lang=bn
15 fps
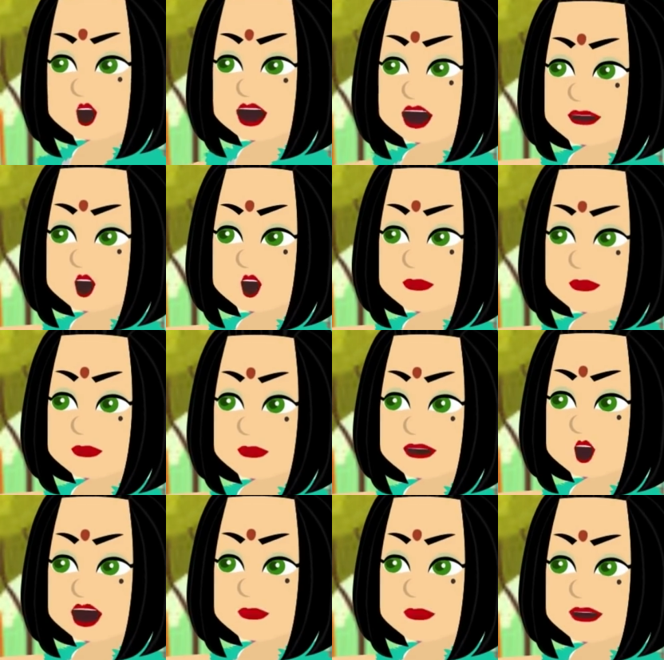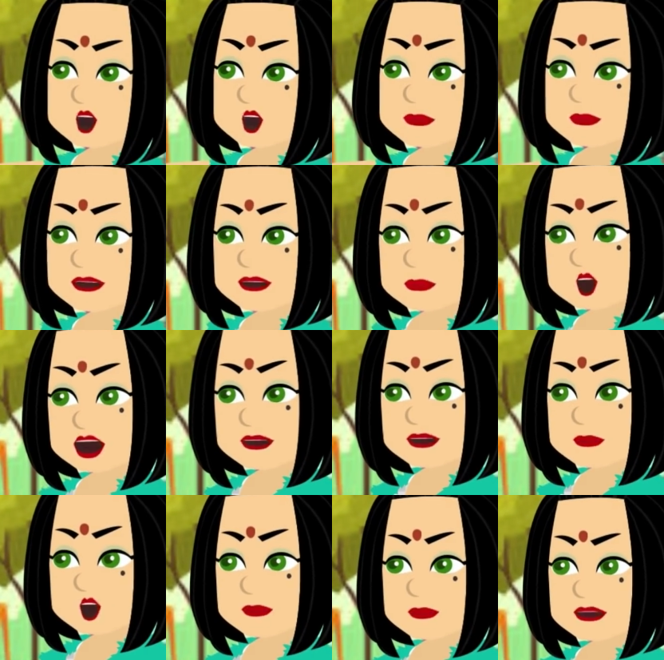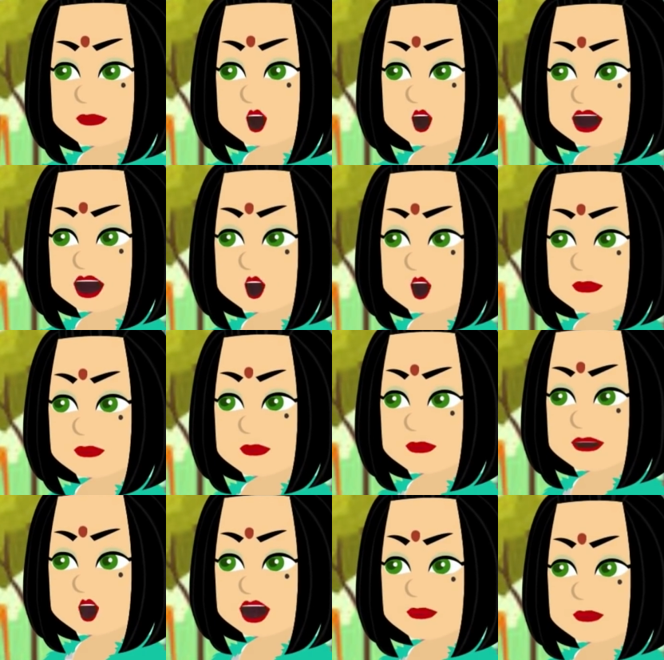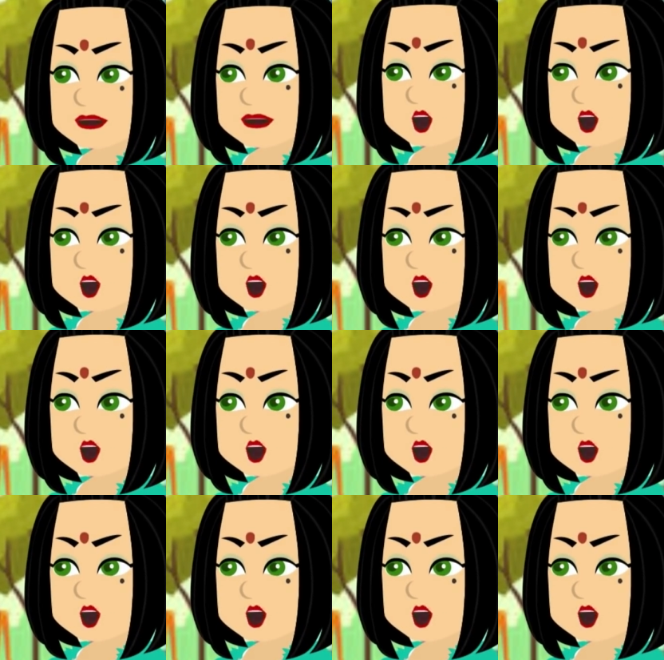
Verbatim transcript: আরে পরি আপনি এগুলো জামা ফেলে দিচ্ছেন যে